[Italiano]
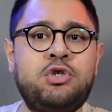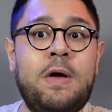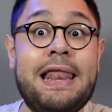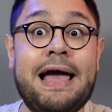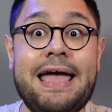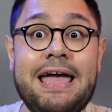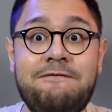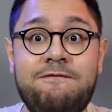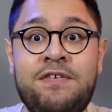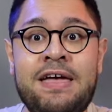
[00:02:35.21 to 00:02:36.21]
cioè la
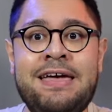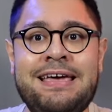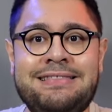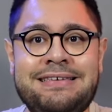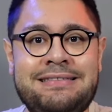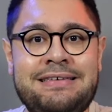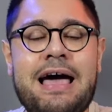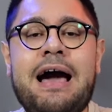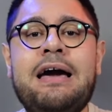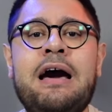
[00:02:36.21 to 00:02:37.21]

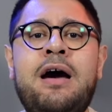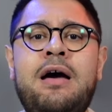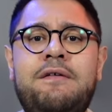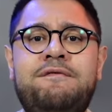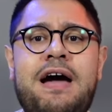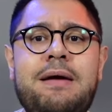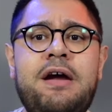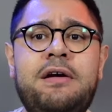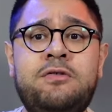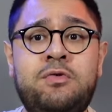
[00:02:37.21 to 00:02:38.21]
FTTH
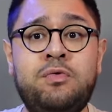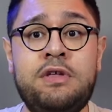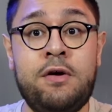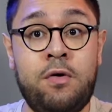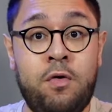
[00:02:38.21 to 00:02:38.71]
Fiber to the